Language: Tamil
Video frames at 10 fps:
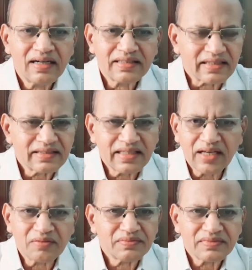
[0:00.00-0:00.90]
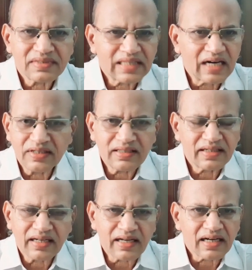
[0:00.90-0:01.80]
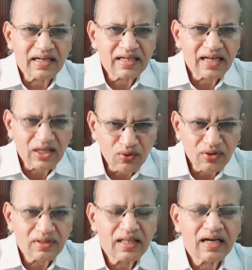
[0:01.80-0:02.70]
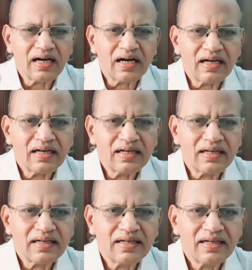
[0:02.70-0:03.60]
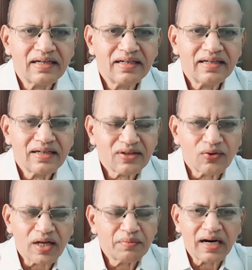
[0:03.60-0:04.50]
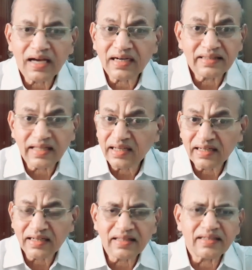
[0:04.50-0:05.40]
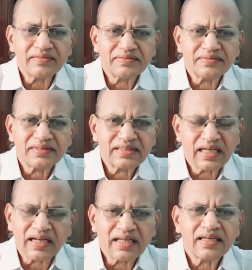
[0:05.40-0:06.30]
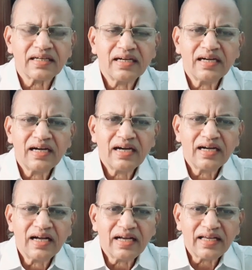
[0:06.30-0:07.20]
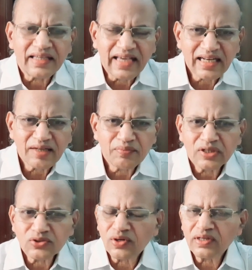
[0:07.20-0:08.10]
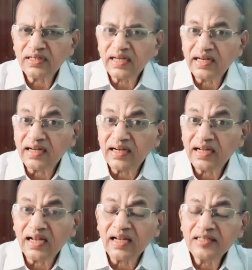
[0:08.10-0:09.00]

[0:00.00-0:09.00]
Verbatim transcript: சக்தியையும் செலவிடுகின்றீர்கள் அது ஒன்று தான் குறைபாடாக தெரிகின்றது சரி ஏன் இப்படி சொல்கின்றேன் என்றால்